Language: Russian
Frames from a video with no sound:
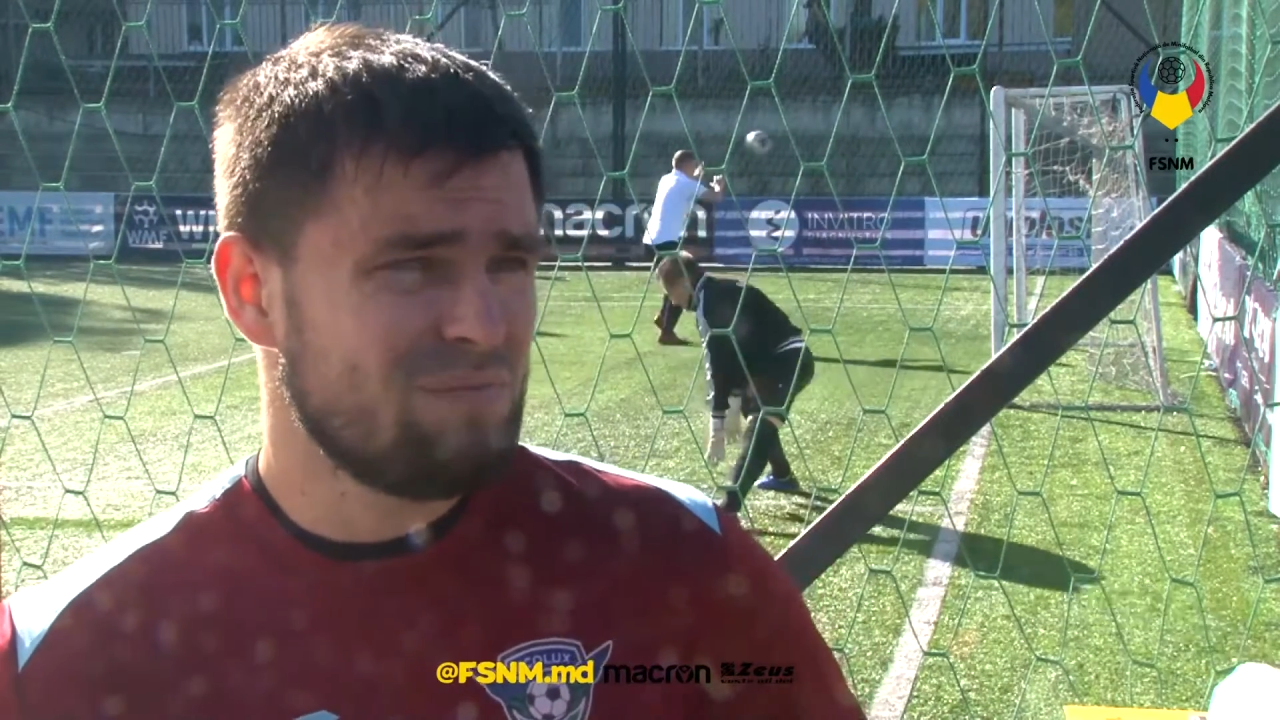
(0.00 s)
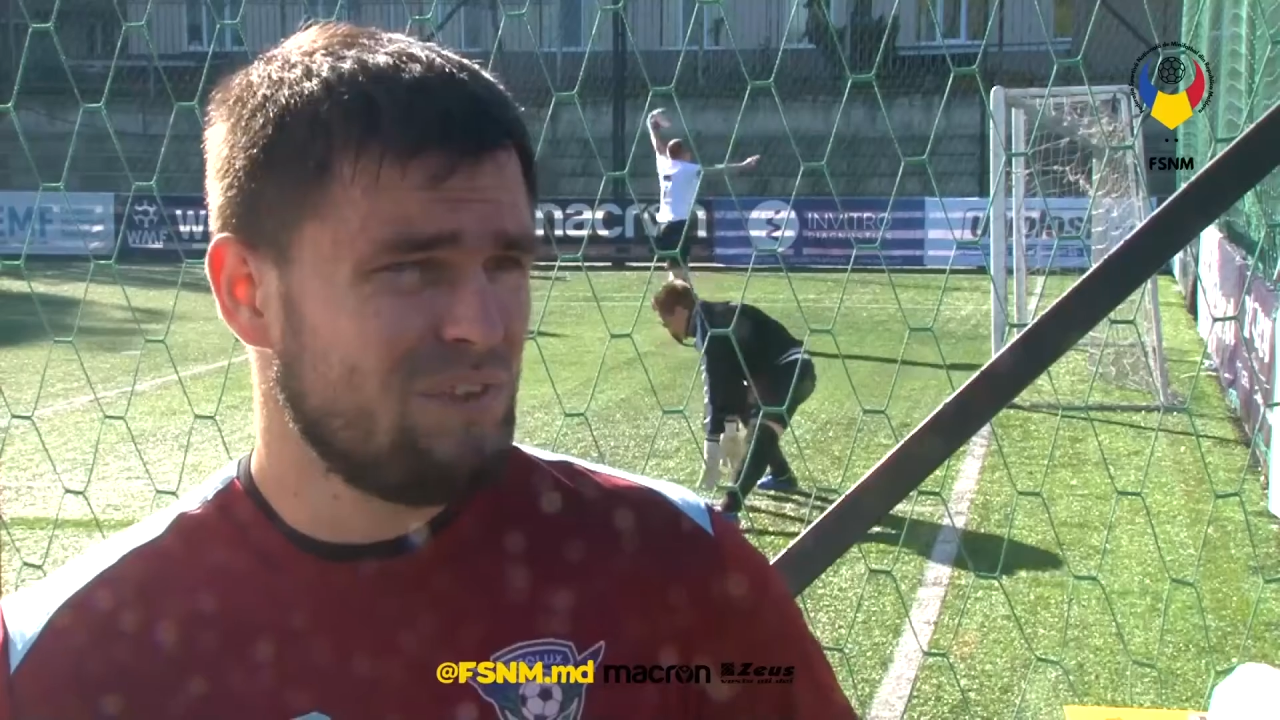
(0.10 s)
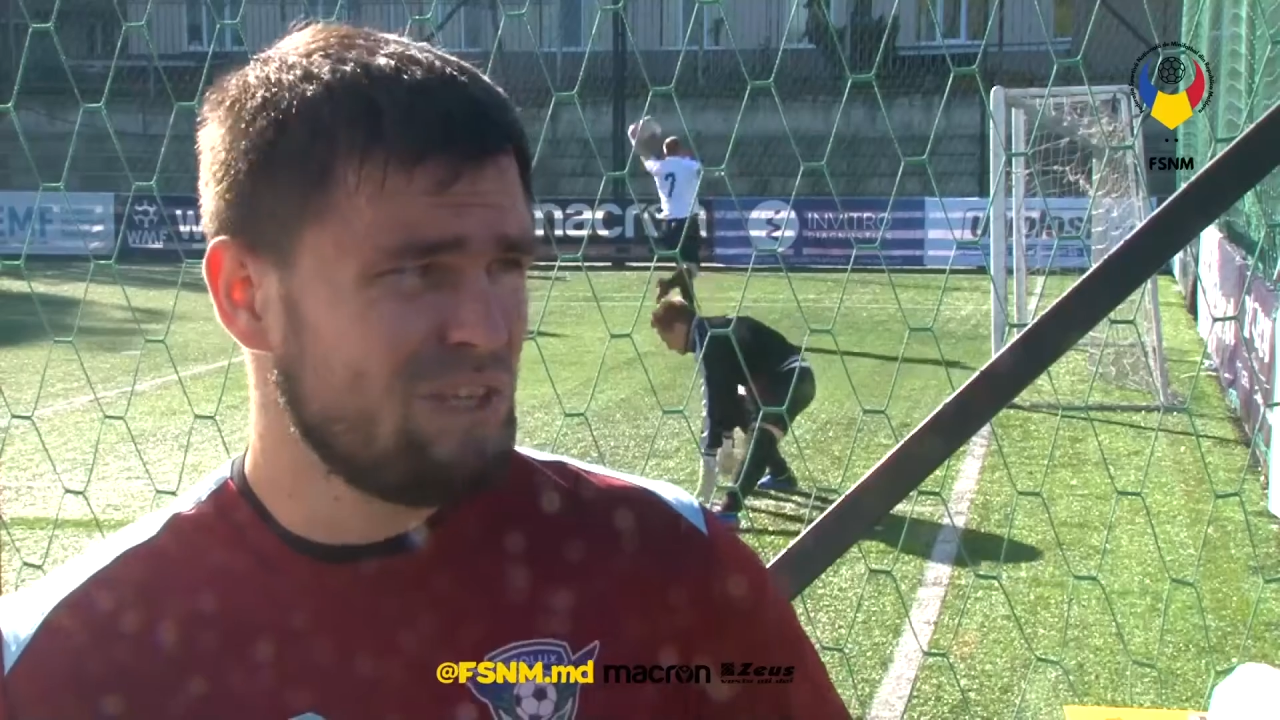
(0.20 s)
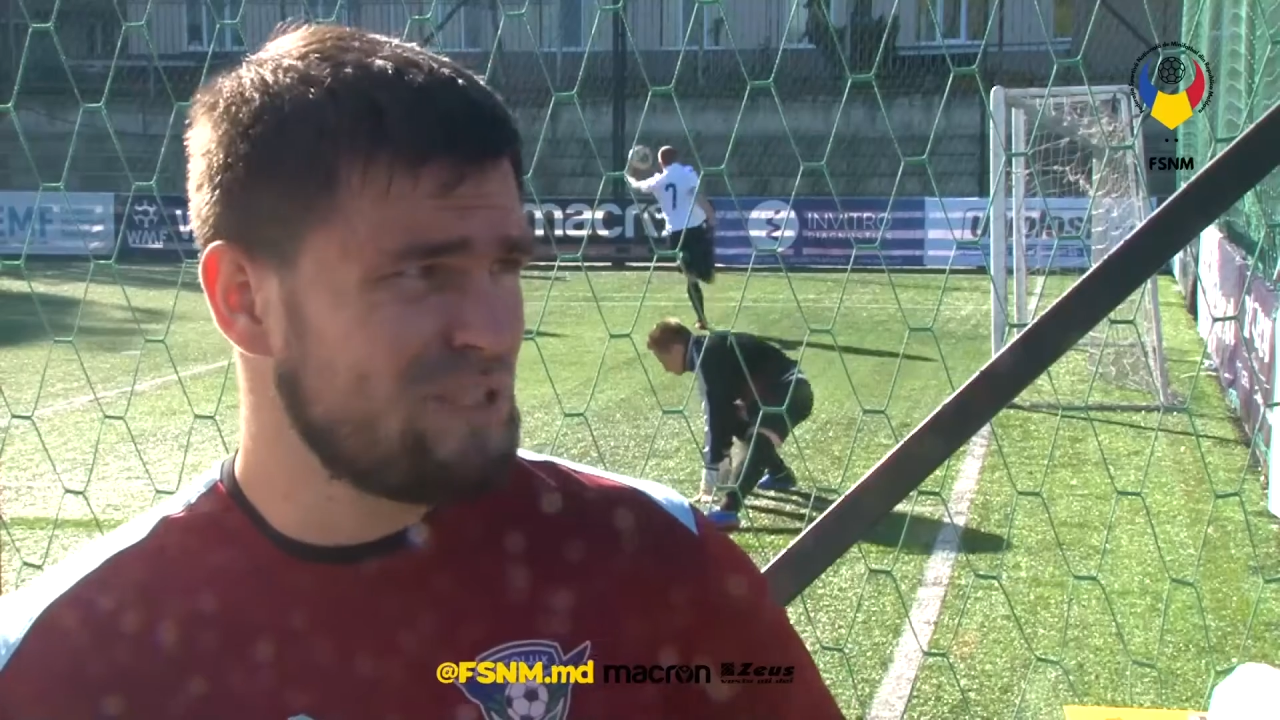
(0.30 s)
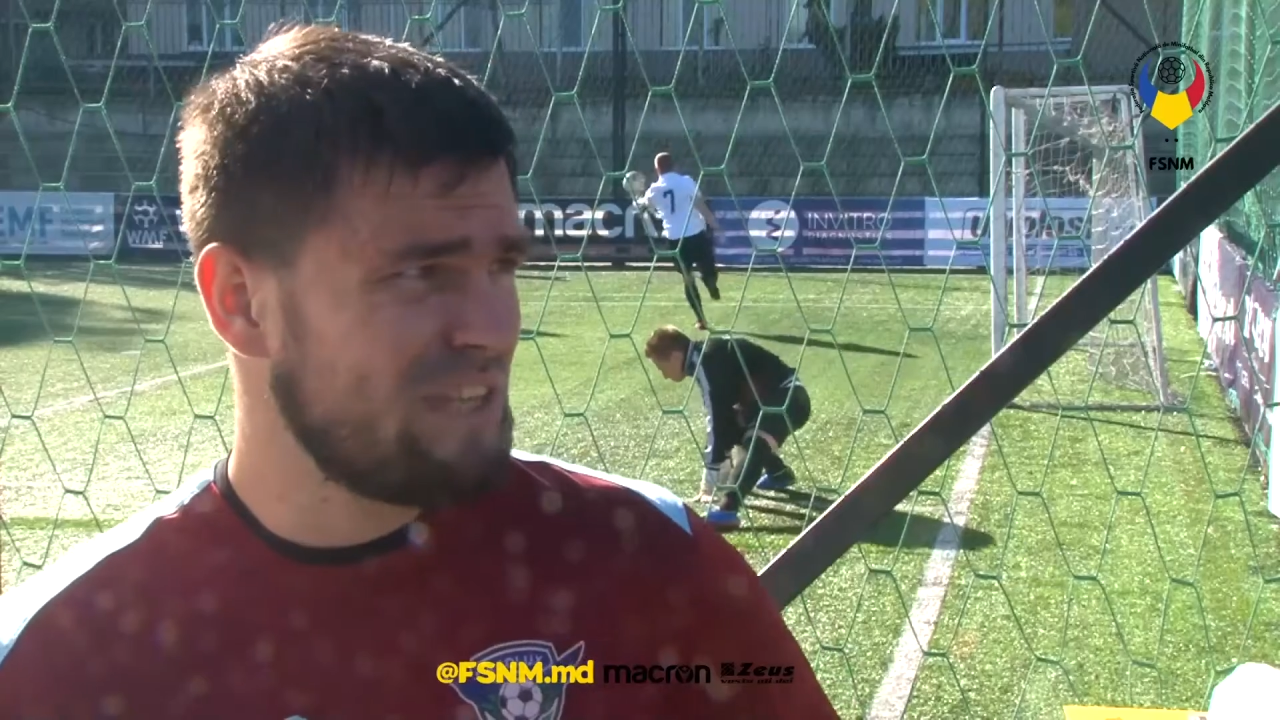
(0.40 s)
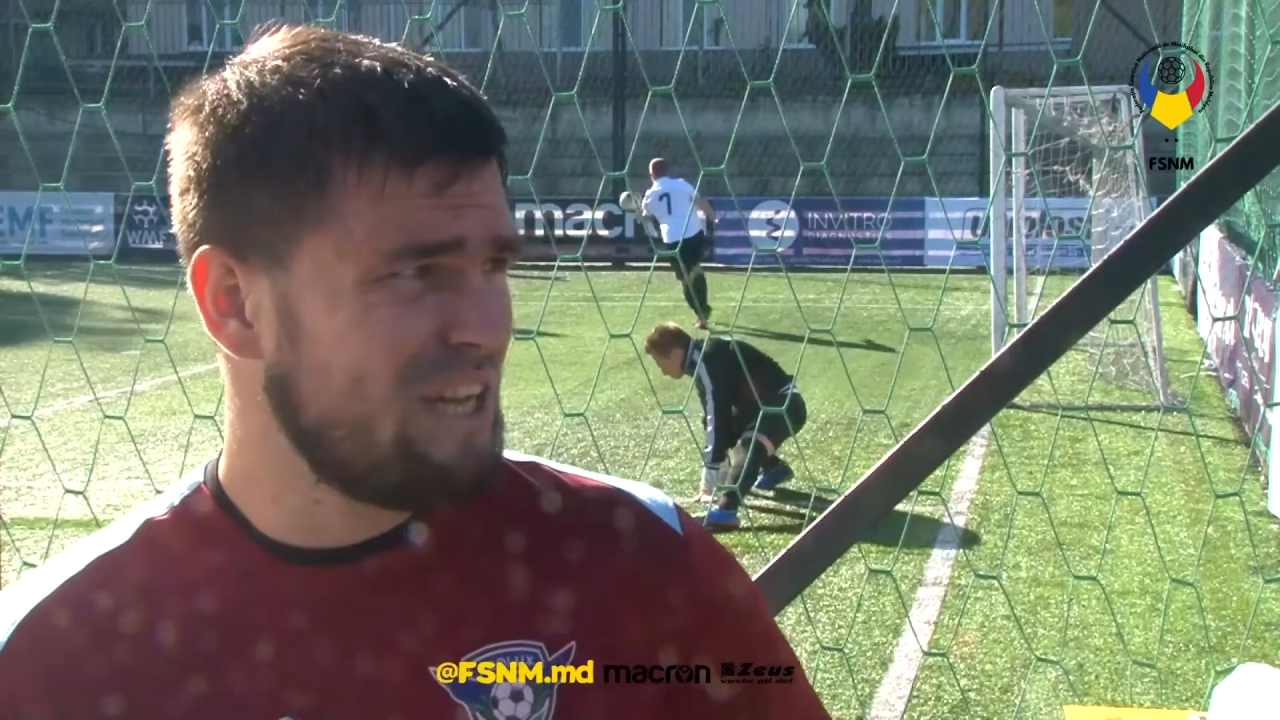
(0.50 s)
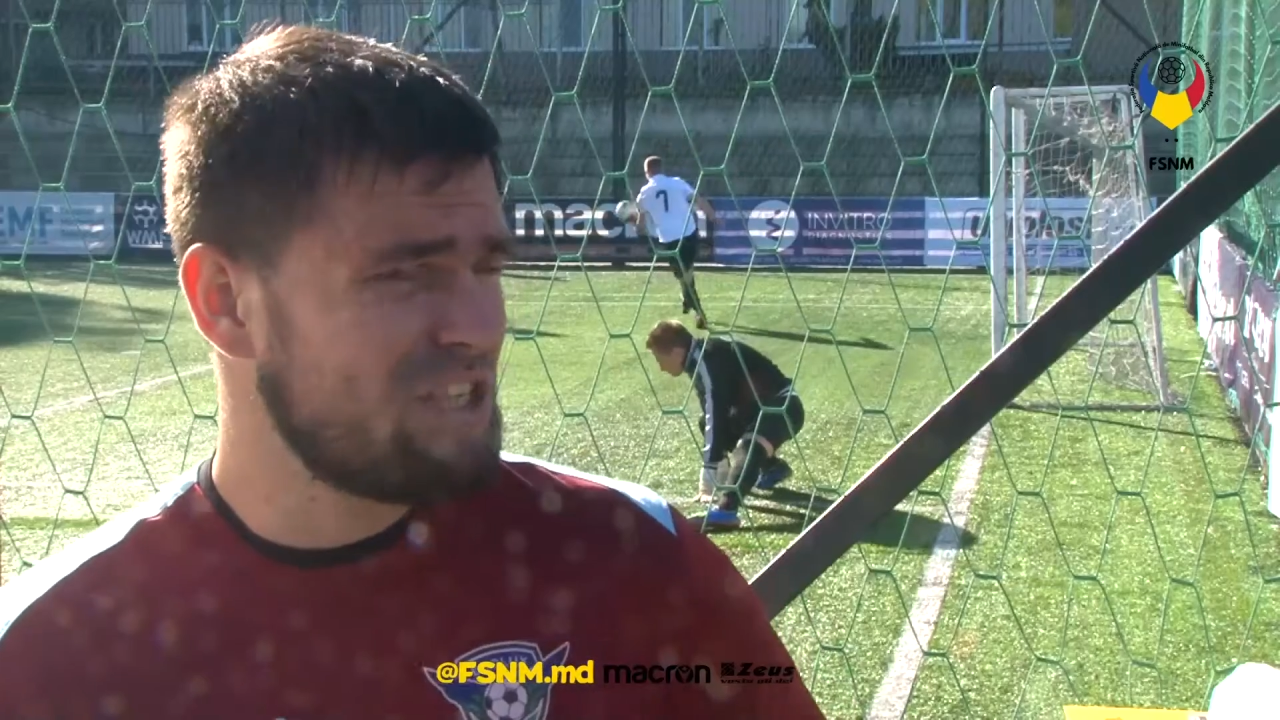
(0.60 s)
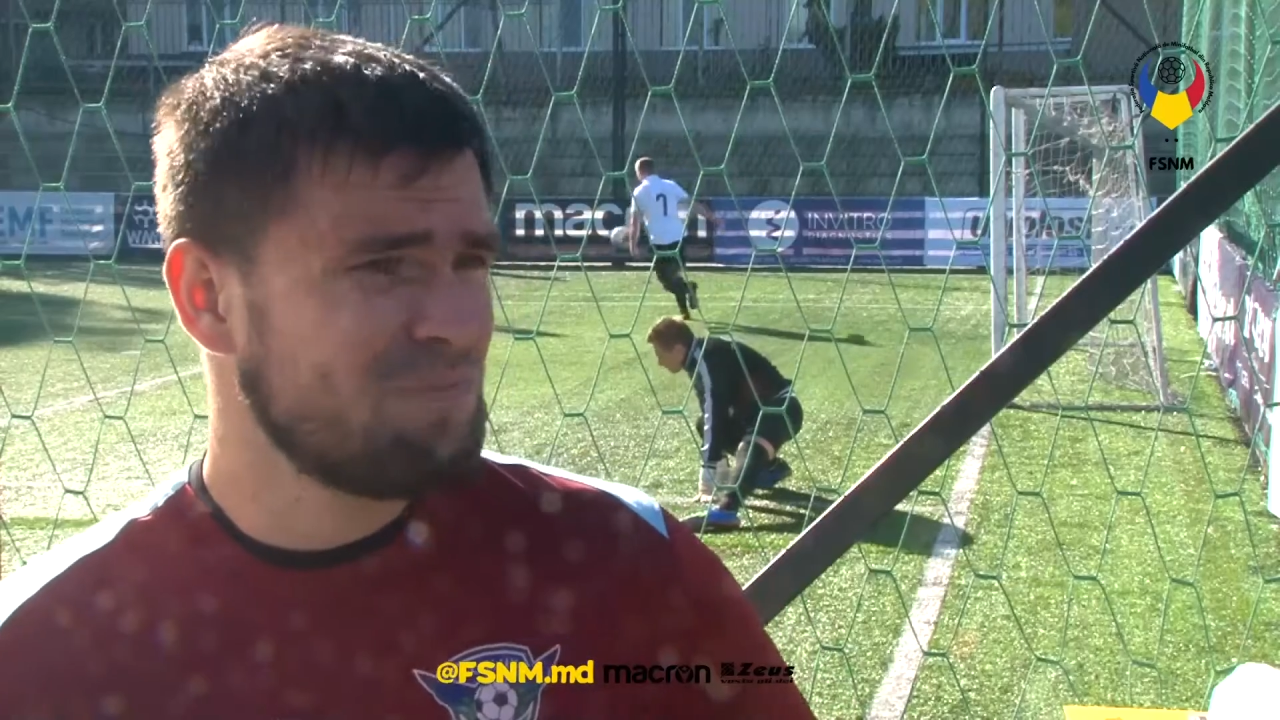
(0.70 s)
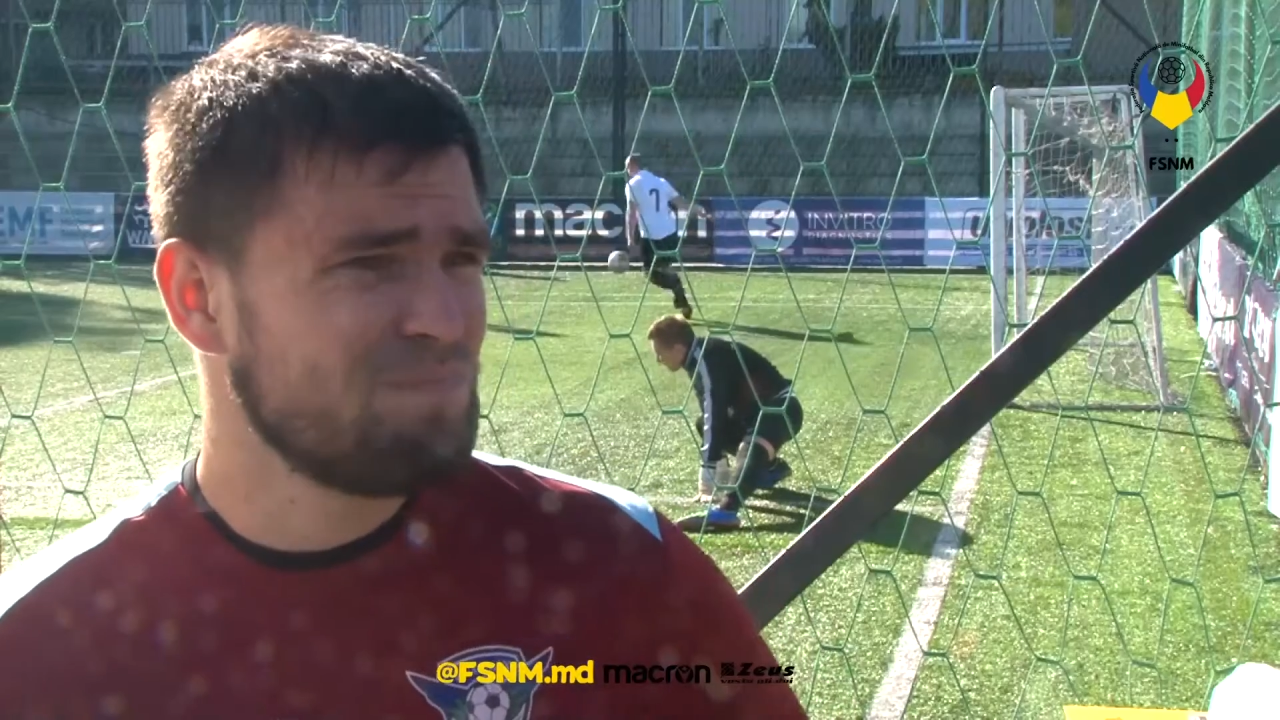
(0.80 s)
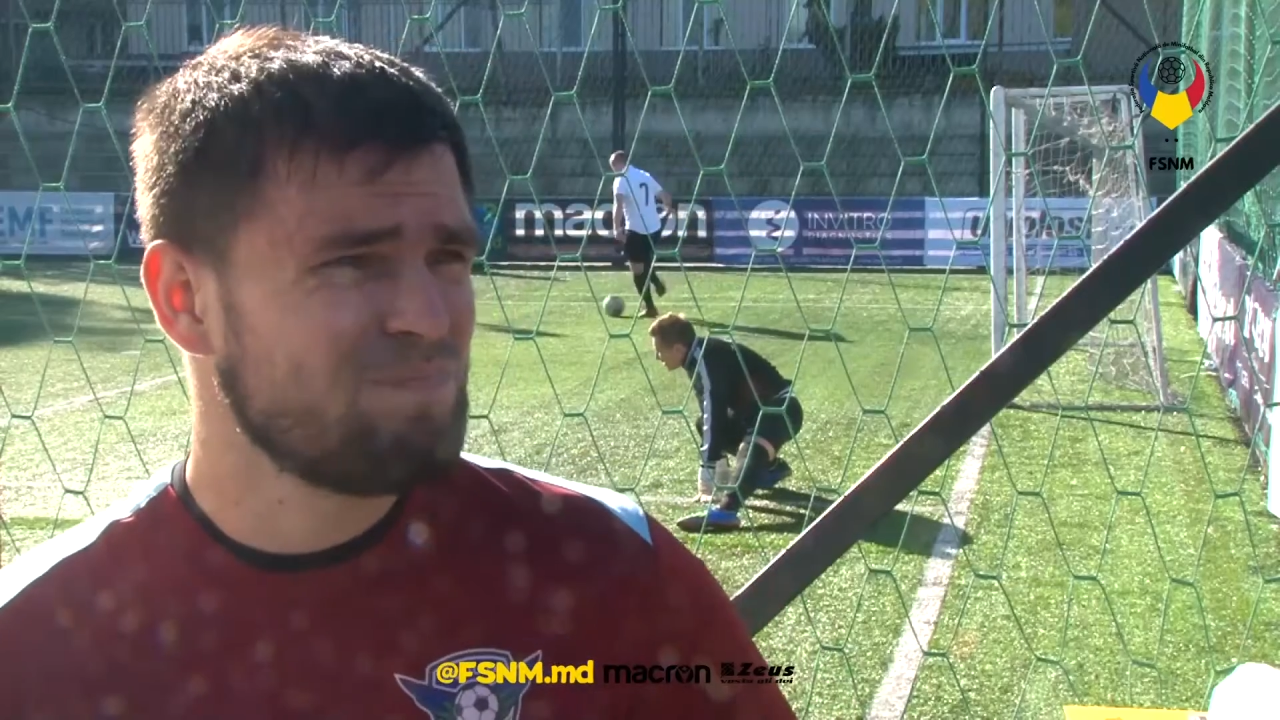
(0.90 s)
Движемся
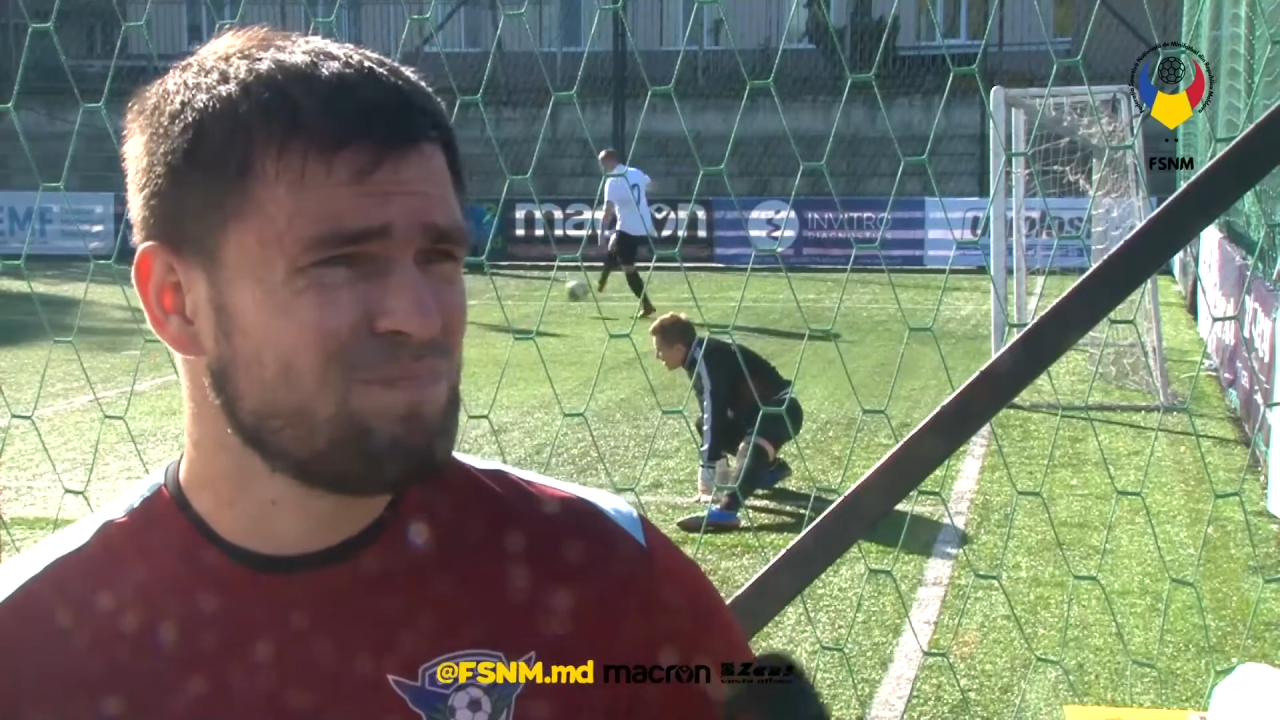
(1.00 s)
дальше.